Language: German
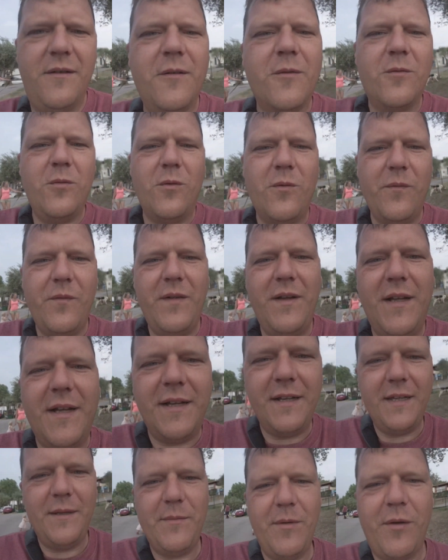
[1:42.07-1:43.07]
Gucken, wie
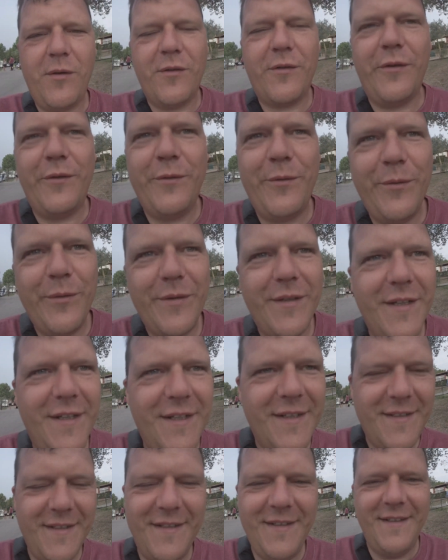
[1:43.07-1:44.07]
lange die Maus halt
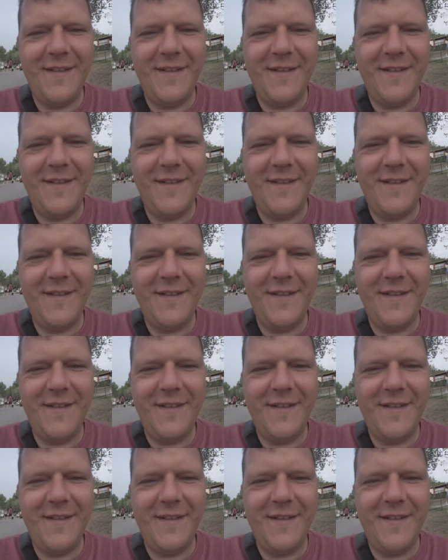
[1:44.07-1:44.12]
durchhält.